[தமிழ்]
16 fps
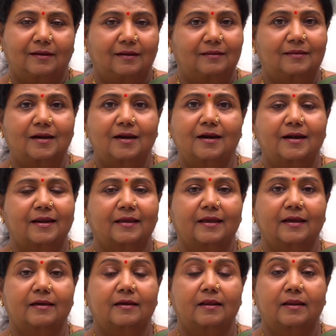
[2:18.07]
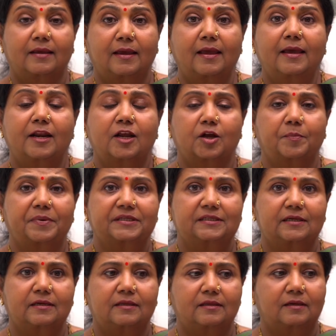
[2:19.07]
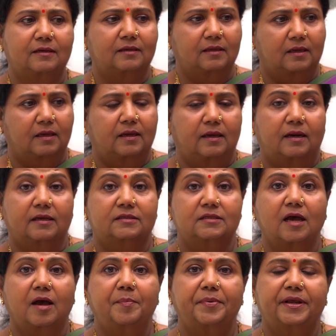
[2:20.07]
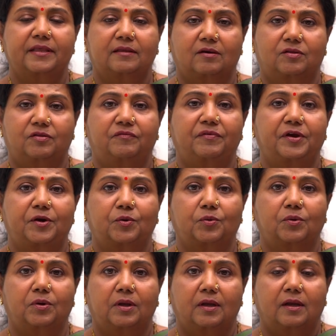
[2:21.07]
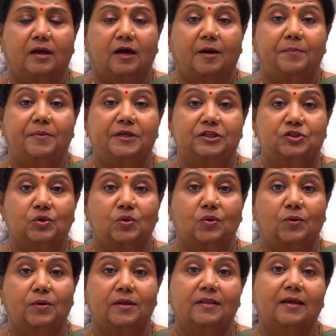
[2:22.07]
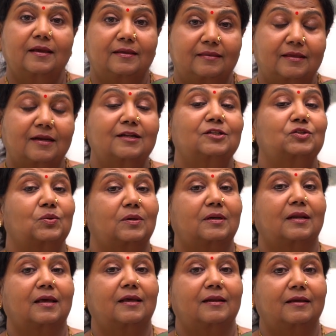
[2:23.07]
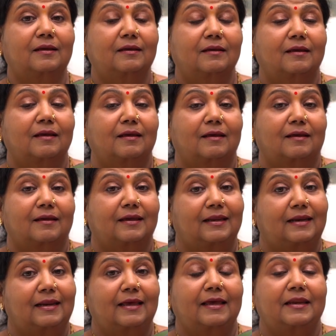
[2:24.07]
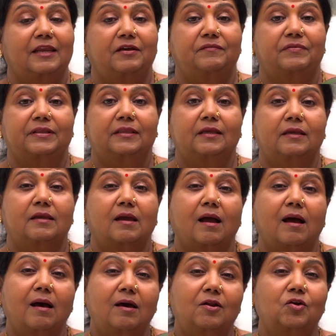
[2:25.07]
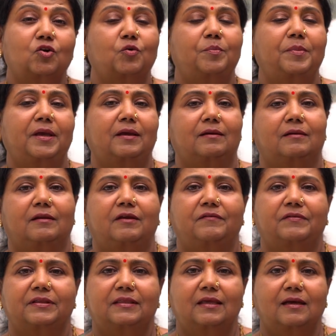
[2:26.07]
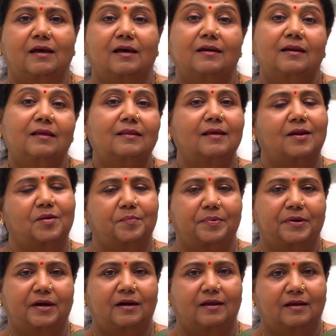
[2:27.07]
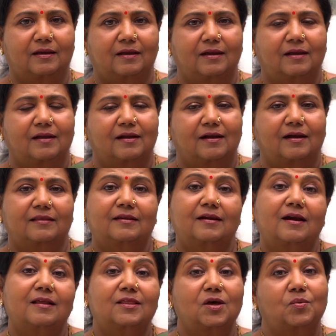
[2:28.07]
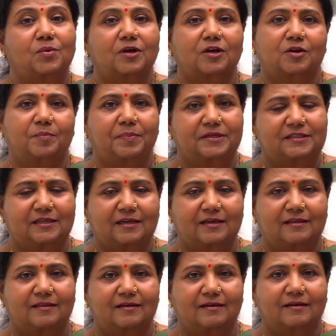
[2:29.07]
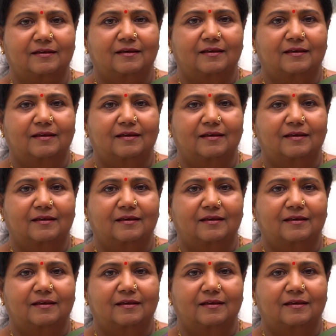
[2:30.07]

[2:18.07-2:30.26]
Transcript: இந்திரன்கிட்ட கேட்குறாரு ஏன் எனக்கு பசிக்குது எனக்கு சாப்பிட ஏதாவது வேணும் அப்படின்னு சொன்ன உடனே தான் இந்திரன் சொல்கிறாரு இல்லை நீ வந்து யாருக்குமே நீ வந்து அன்னதானம் பண்ணல அதனால தான் உனக்கு பசிக்குது